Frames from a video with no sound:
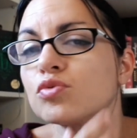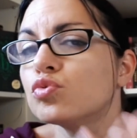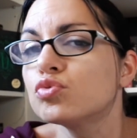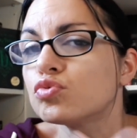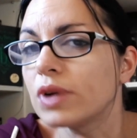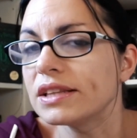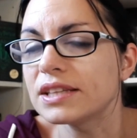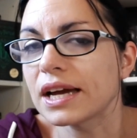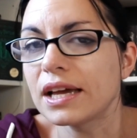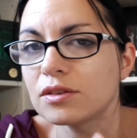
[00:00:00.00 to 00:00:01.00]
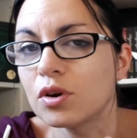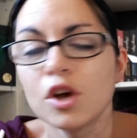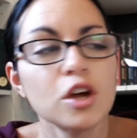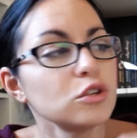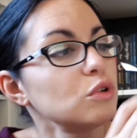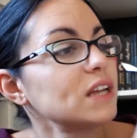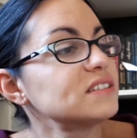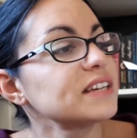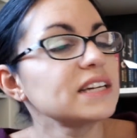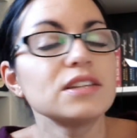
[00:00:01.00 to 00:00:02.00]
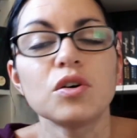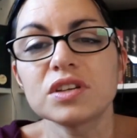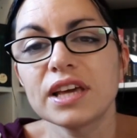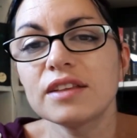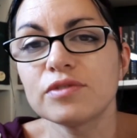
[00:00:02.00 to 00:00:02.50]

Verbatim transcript: D'où tout l'intérêt de, la série d'enquêtes.